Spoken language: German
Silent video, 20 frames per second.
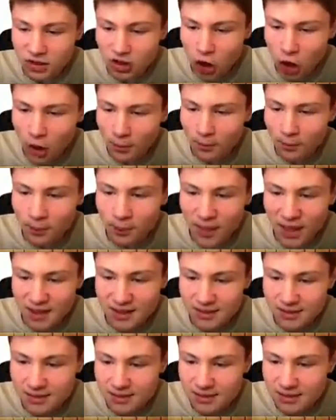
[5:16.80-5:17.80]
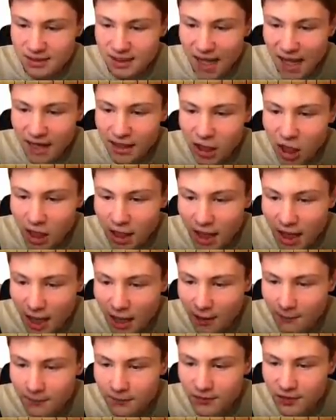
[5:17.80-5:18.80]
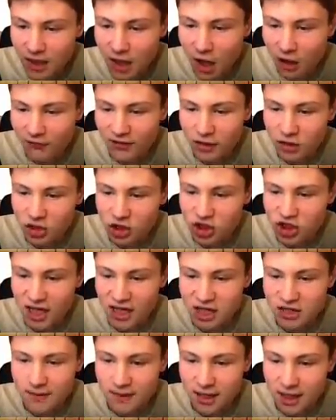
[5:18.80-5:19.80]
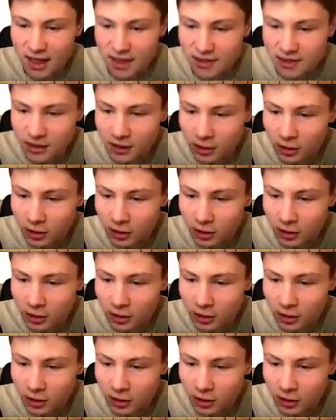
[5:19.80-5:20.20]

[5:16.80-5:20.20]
Du bist dran, Junge! Auch wenn du ein Steinschwert hast.